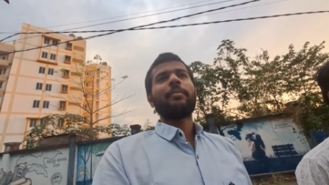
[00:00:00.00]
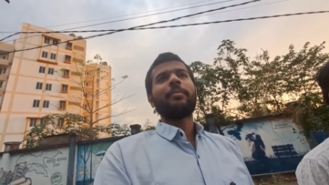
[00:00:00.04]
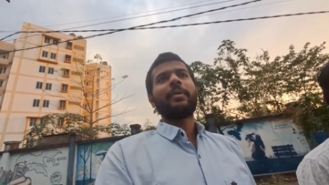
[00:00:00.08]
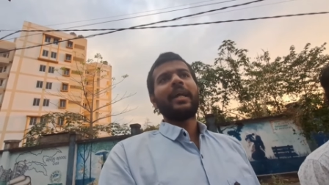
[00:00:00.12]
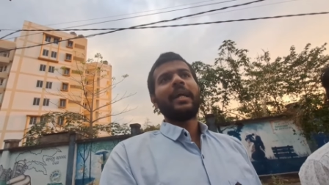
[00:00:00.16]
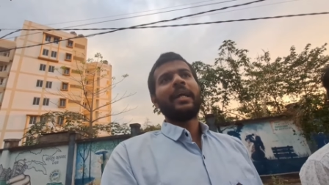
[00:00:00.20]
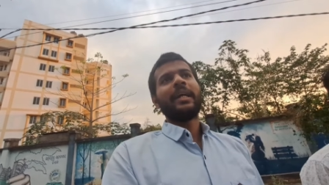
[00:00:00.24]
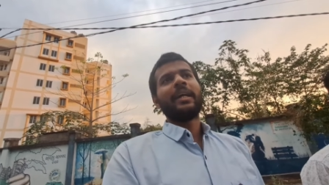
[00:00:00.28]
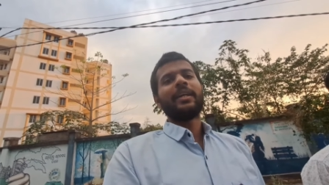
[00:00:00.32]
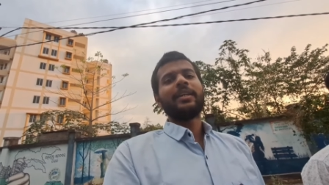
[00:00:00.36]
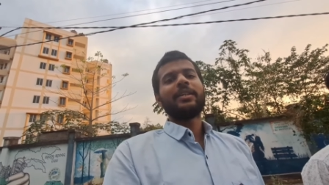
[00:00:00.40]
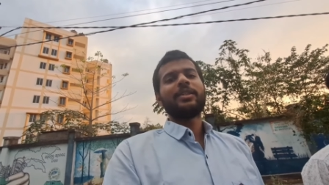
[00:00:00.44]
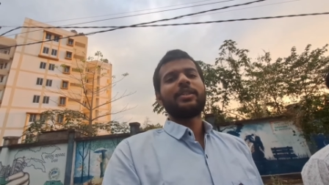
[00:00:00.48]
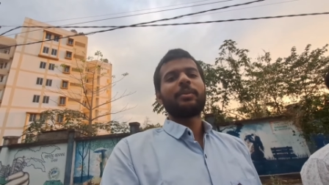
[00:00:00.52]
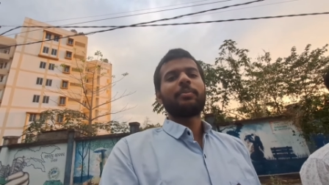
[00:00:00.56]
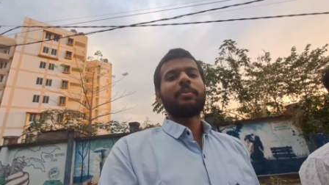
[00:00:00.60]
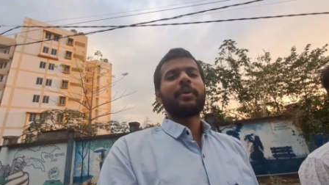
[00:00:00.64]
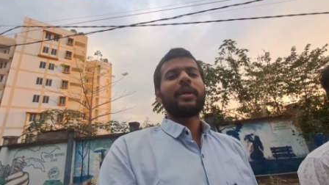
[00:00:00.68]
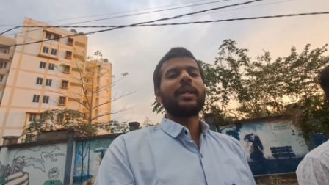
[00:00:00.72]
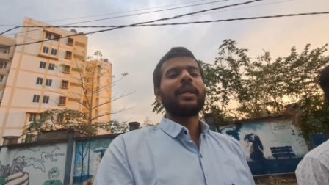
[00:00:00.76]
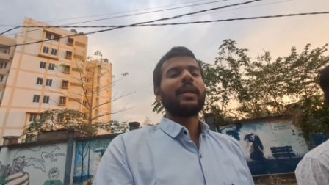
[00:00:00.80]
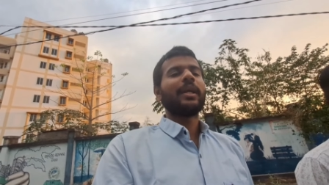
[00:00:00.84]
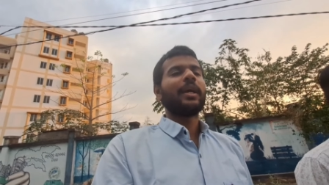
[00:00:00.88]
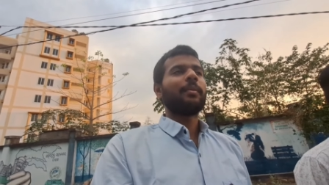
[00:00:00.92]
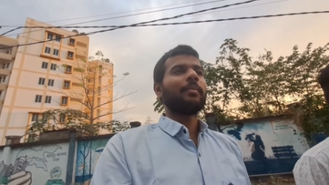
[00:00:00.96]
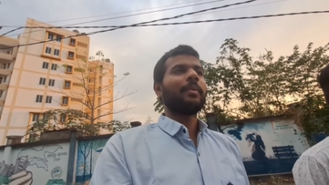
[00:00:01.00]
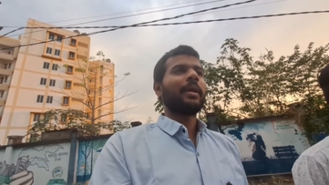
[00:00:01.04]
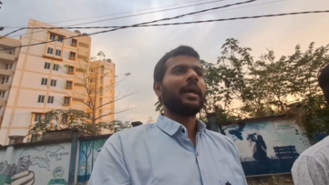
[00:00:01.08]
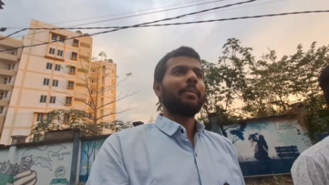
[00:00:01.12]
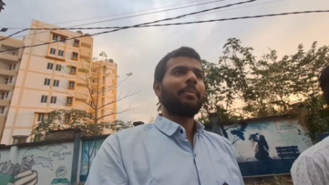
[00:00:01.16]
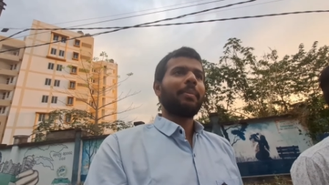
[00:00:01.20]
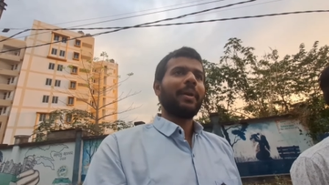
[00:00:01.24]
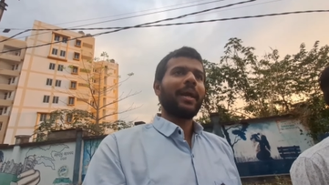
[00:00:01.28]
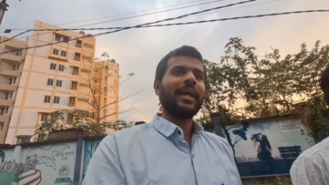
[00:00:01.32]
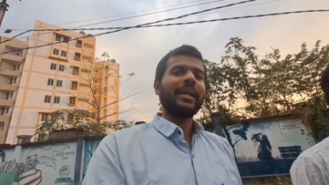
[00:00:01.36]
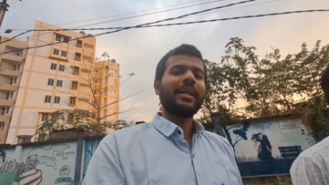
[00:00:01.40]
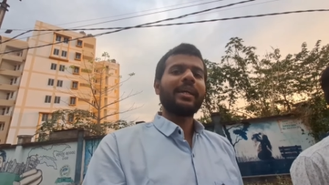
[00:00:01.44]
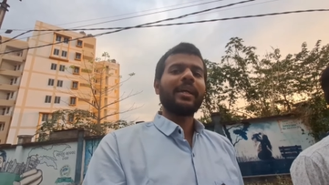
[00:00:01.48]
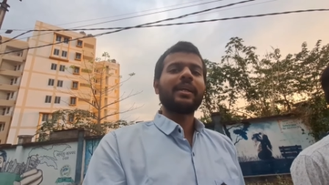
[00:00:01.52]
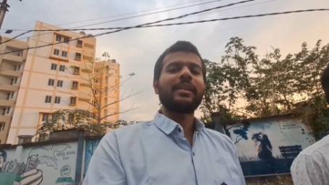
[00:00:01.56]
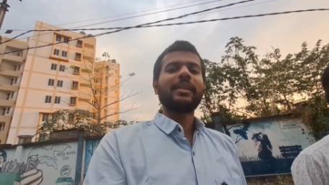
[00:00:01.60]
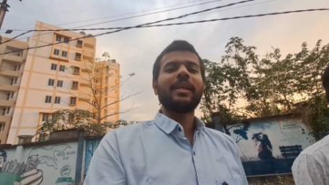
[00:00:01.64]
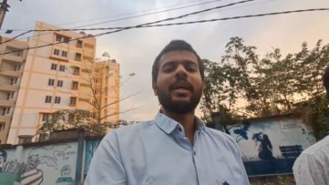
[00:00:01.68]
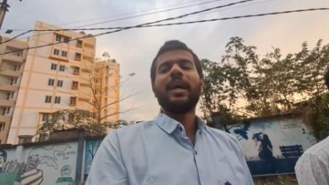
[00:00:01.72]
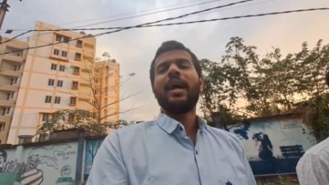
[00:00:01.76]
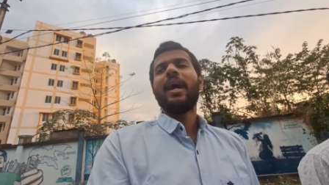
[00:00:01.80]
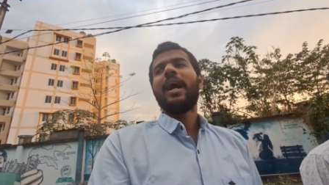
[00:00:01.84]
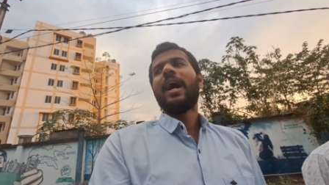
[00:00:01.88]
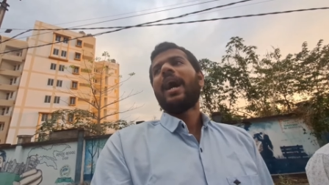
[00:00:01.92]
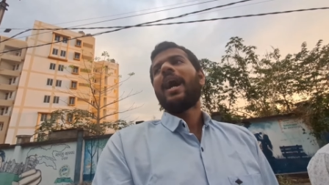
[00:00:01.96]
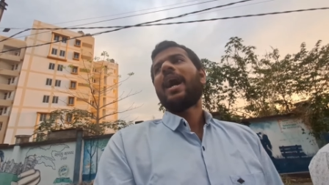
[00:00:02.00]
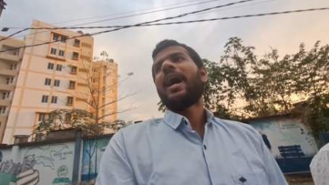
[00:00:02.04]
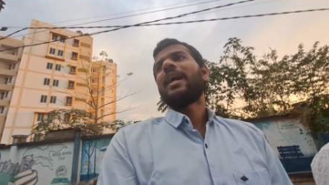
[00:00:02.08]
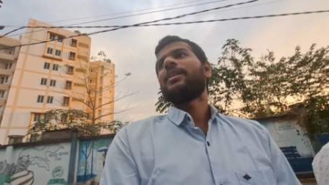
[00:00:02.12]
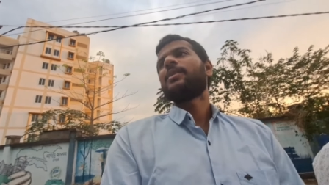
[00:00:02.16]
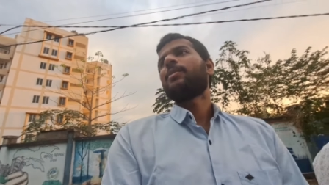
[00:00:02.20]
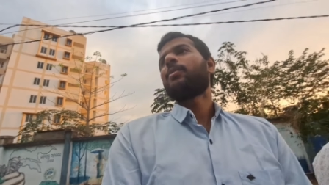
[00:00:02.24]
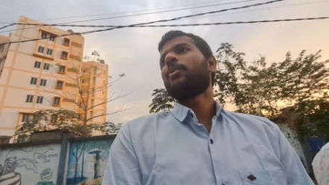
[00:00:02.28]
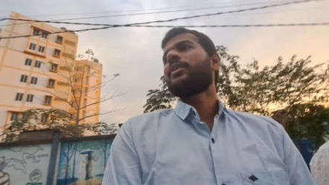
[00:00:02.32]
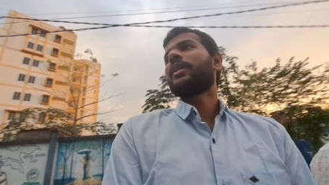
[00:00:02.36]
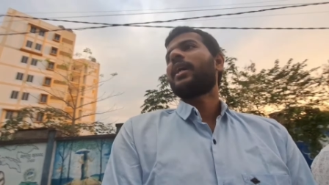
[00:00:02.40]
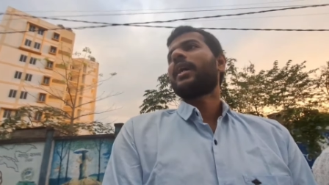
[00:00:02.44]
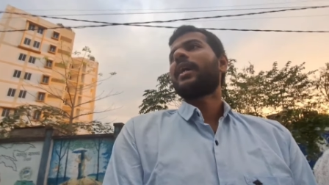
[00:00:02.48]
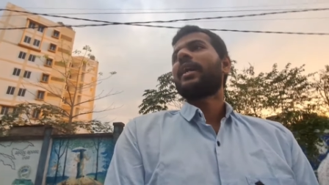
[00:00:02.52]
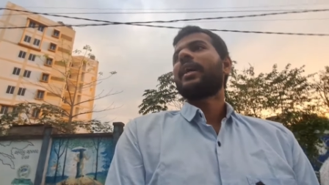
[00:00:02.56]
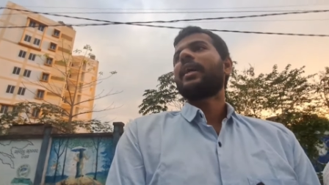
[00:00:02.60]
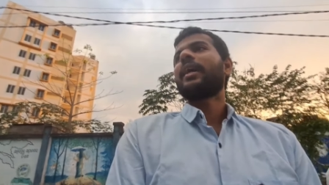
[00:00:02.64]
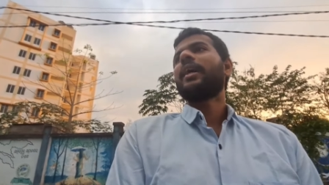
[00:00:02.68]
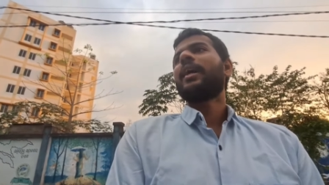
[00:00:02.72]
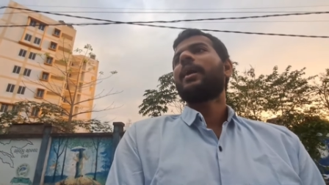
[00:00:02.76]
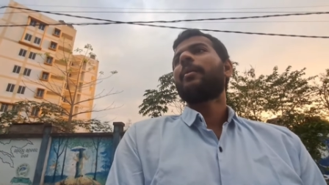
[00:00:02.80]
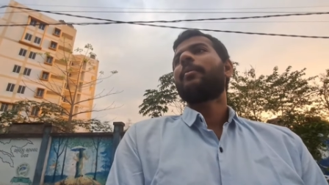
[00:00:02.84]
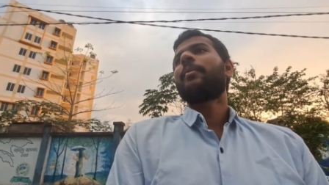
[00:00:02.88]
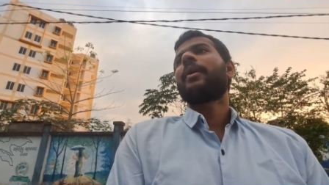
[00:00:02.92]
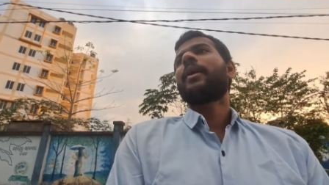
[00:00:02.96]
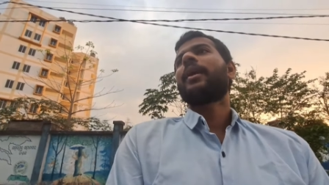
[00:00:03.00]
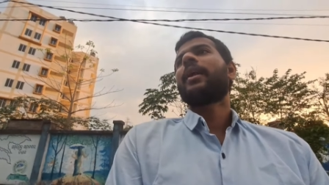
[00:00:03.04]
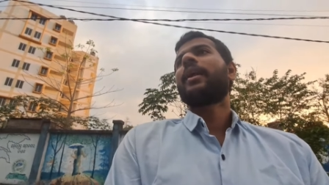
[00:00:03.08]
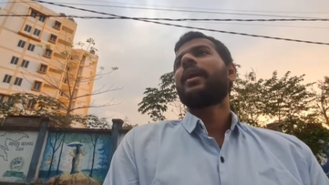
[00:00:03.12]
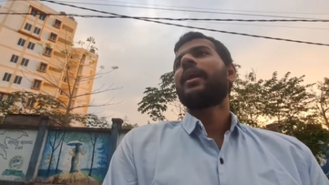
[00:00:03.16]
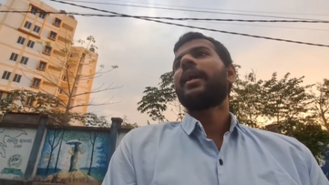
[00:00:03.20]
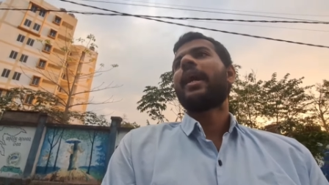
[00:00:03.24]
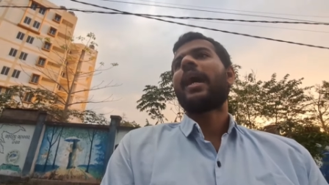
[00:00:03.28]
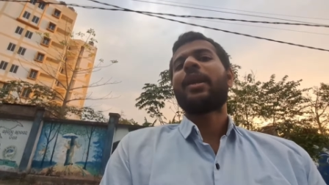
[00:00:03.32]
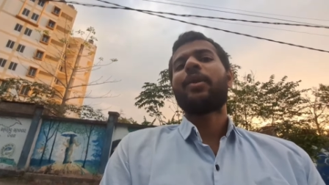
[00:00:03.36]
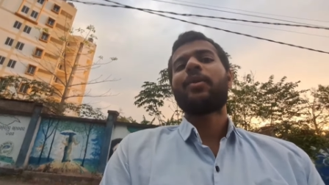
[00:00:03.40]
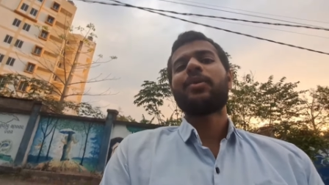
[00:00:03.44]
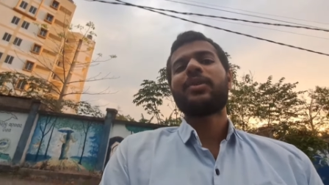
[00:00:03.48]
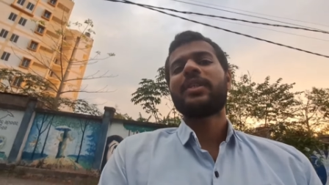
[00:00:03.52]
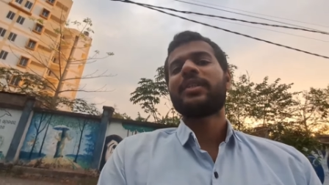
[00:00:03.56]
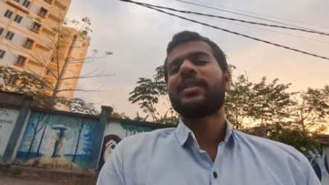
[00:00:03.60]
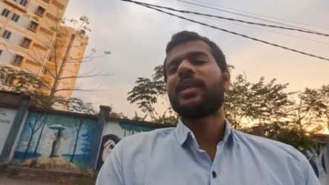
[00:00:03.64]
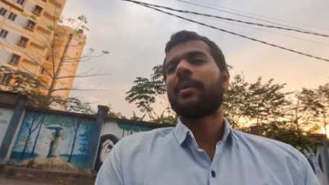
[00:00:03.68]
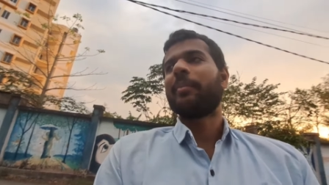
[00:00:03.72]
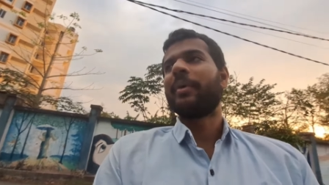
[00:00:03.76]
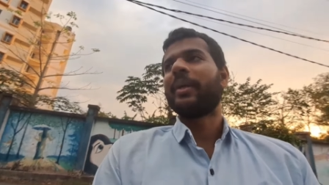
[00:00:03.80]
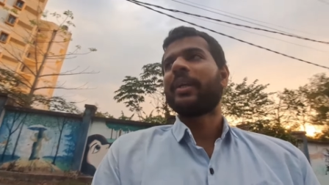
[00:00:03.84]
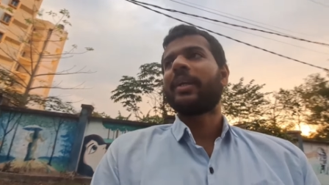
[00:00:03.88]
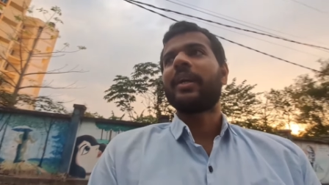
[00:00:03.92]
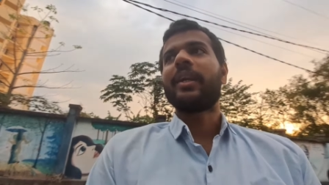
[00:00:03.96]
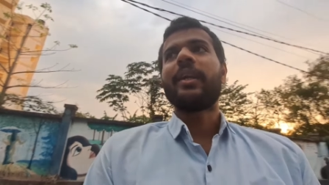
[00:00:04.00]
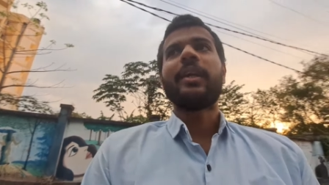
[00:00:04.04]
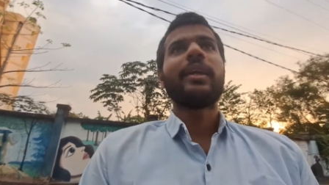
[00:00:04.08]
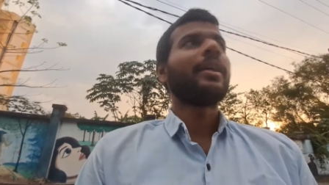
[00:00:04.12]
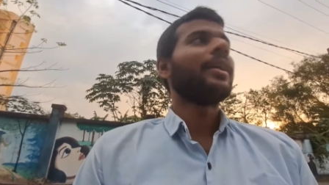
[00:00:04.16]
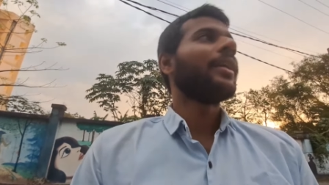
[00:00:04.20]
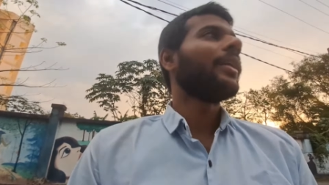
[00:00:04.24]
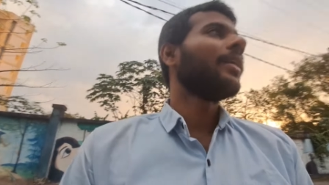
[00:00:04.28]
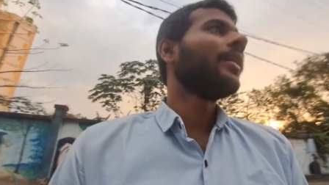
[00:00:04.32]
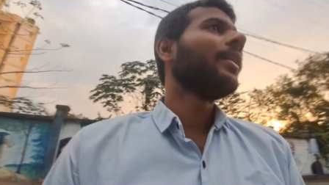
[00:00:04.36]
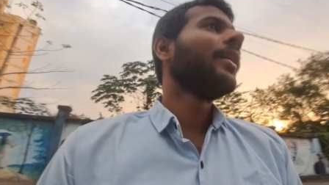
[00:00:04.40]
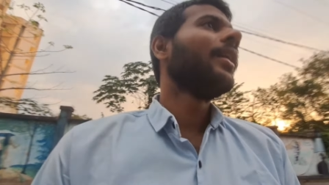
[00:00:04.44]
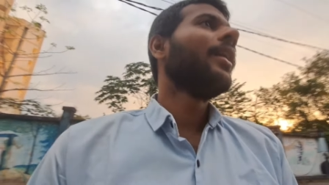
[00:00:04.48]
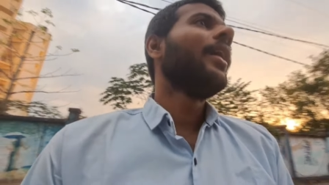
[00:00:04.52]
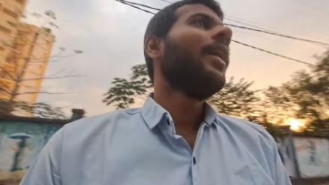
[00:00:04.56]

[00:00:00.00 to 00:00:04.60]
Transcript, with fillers: अपने इंटर्नशिप के लिए हमने अप्लाई किया था आज हम लोग जा रहे हैं हमारे एन ओ सी सबमिट करने के लिए